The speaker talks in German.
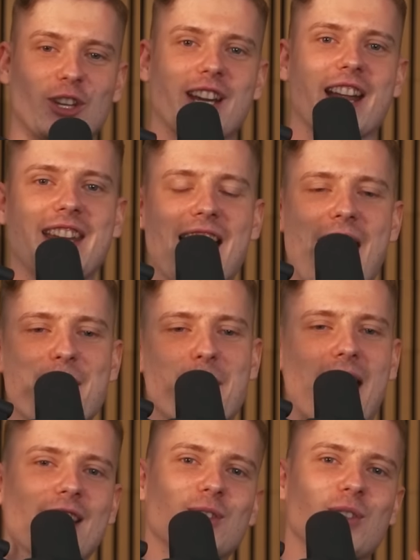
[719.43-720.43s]
Die Kanäle haben
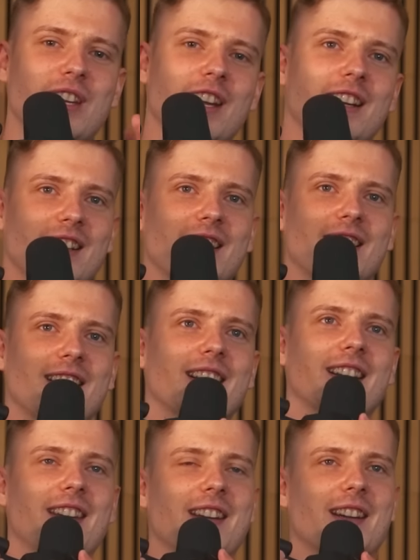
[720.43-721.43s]
alle so
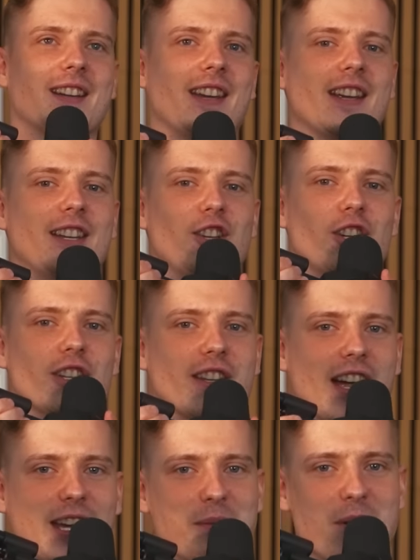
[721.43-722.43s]
ihre, ihre ihre, Nische,
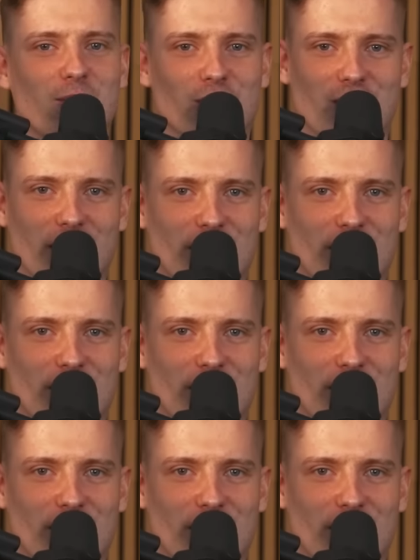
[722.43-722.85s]
sage ich mal, wo sie